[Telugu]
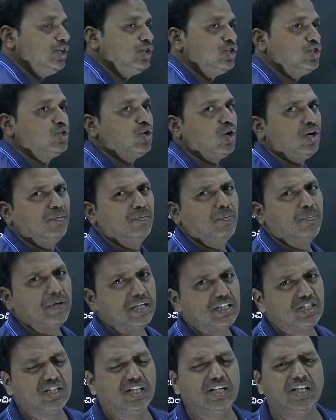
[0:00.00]
నిరుద్యోగం
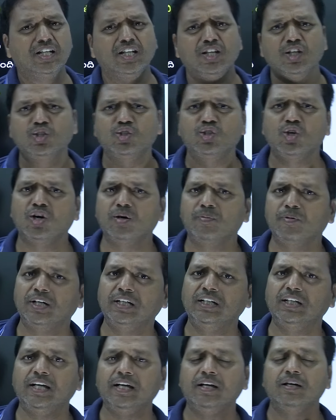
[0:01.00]
ప్రచ్ఛన్న నిరుద్యోగం
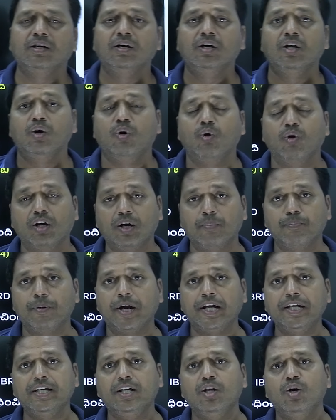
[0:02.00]
అంటే ఒక
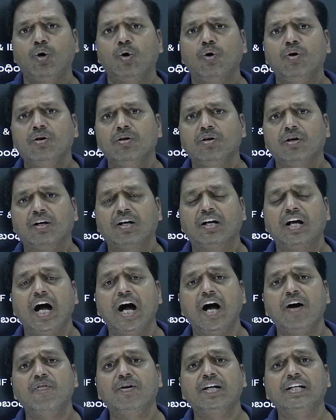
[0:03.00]
పనిలో
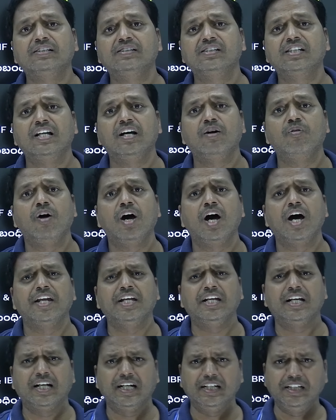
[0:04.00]
కావలసిన
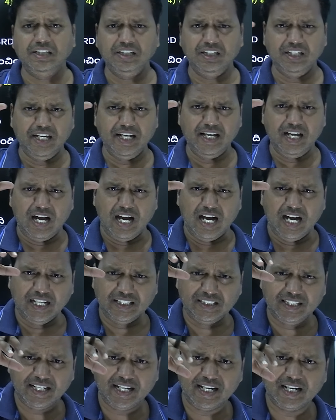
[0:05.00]
వారి కంటే
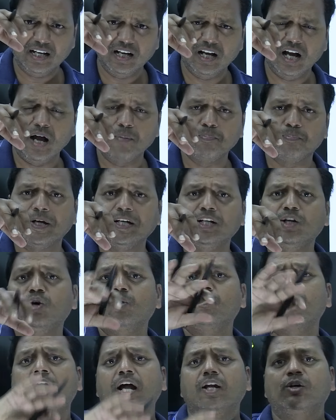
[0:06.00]
అదనంగా
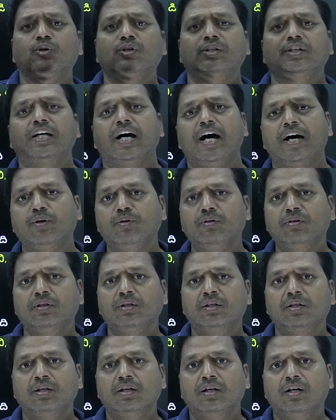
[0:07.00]
పనిలో పాల్గొంటారు
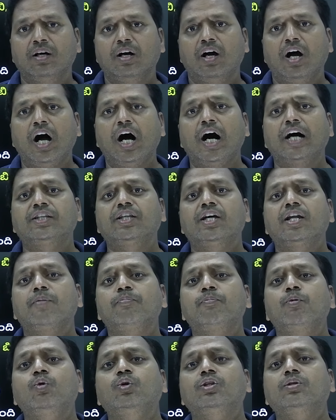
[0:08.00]

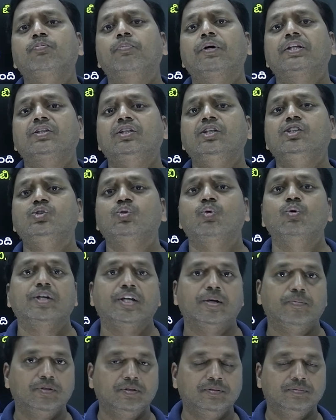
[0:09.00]
అదనపు ఉత్పత్తి
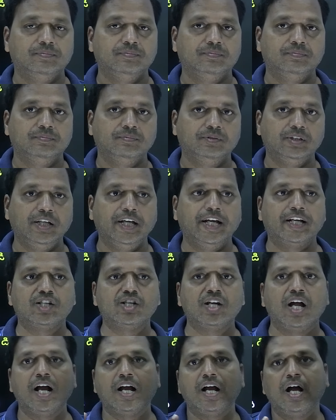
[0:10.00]
శూన్యం
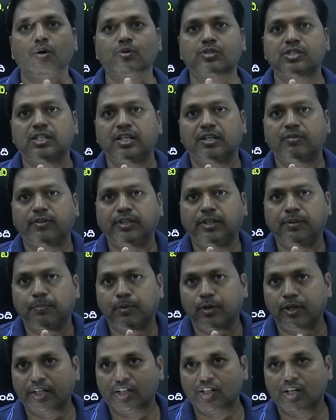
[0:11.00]
ఎక్స్ట్రాగా వచ్చేటువంటి
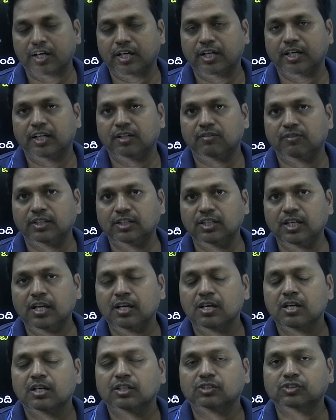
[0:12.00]
ప్రొడక్షన్ అనేటువంటిది
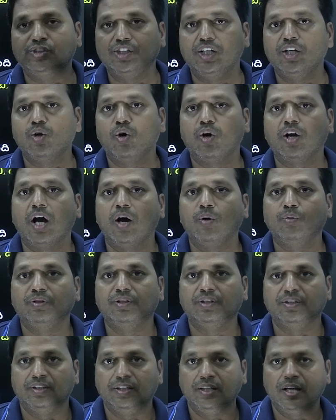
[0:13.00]
జీరోగా
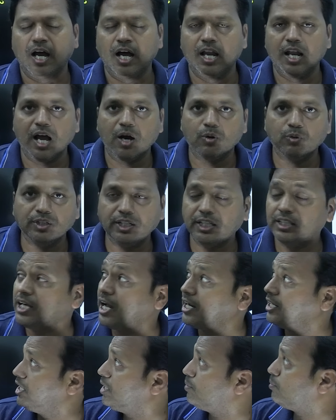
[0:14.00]
ఉంటుంది అలా ఉంటే
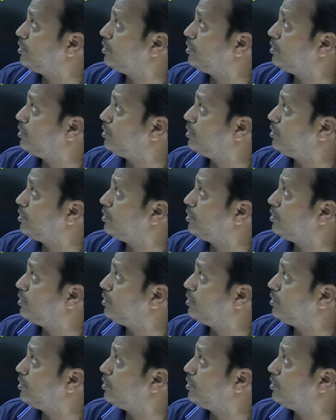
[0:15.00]
దాన్ని